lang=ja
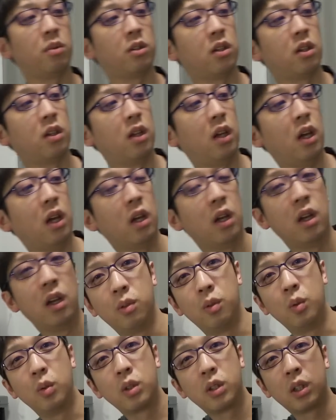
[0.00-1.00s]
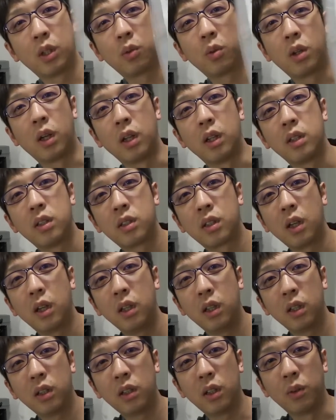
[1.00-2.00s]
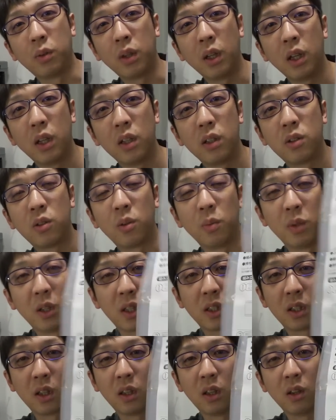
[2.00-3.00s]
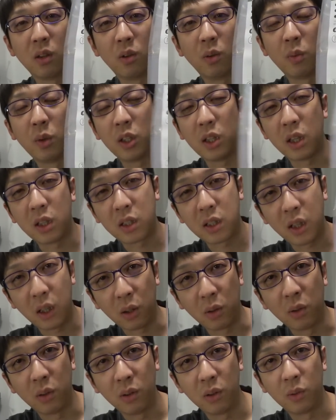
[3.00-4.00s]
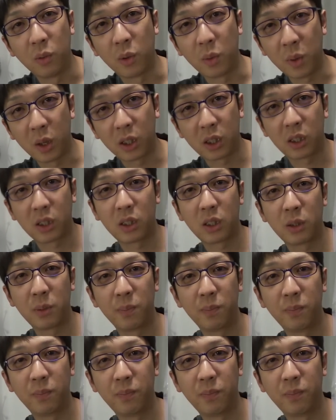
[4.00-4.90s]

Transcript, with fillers: てね、大きさとか使い勝手をねちょっと皆さんにお見せしたいと思います。